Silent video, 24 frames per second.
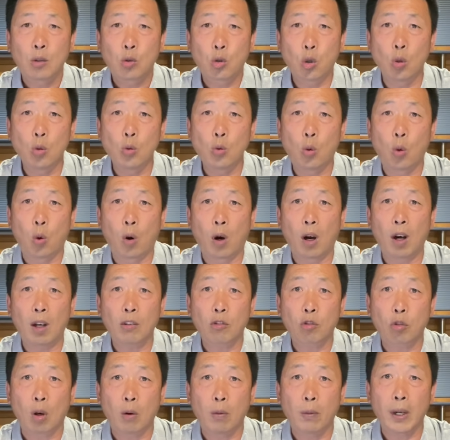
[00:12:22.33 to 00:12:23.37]
中国
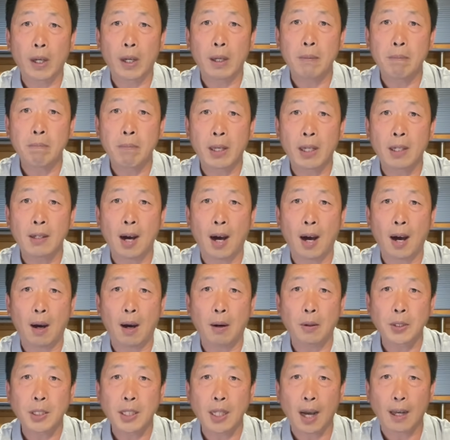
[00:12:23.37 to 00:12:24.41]
所谓名
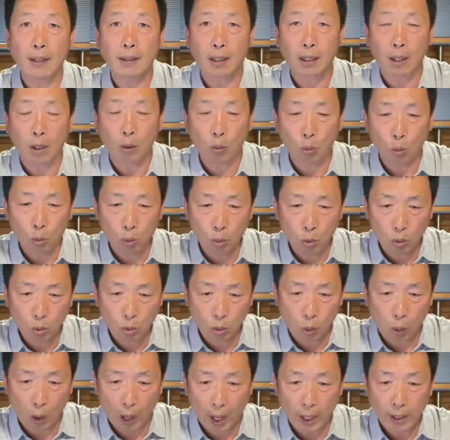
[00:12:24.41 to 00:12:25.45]
号下的这
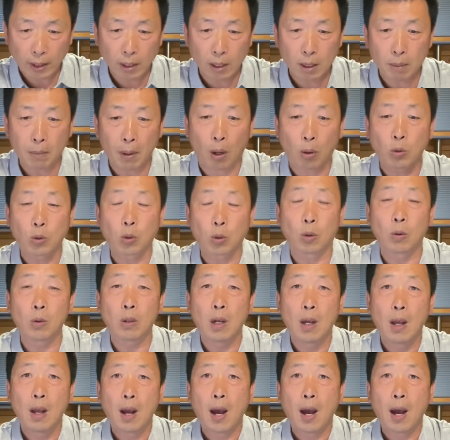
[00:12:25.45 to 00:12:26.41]
五款疫苗中，